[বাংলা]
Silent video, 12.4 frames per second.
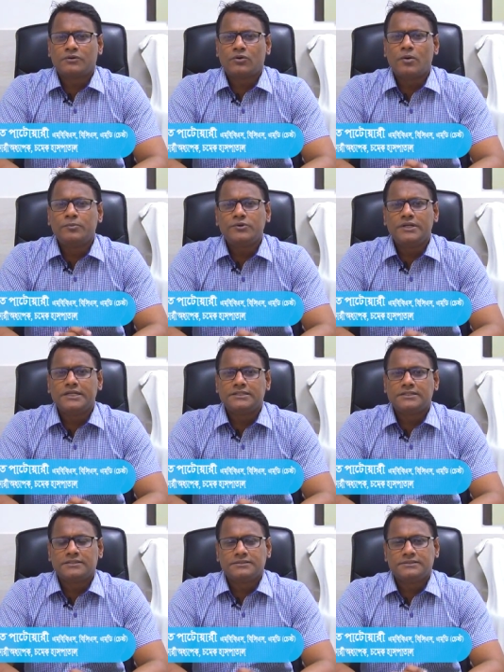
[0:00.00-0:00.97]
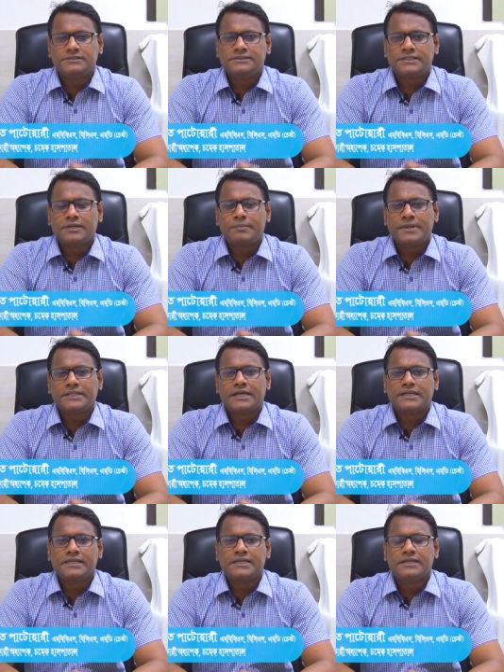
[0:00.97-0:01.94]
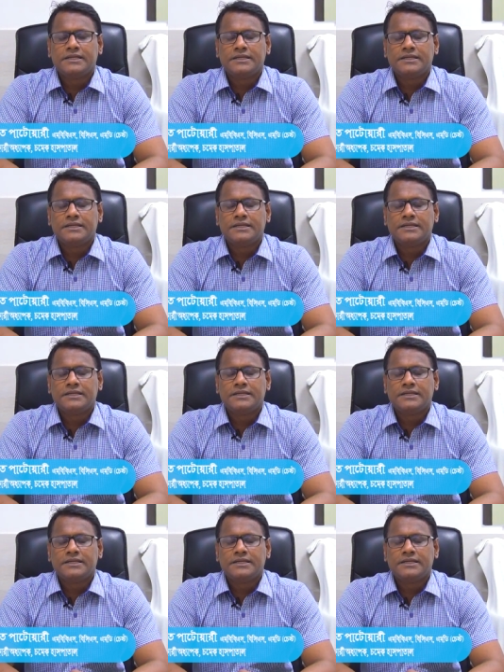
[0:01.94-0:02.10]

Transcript: কমনলি যেটা পেয়ে থাকি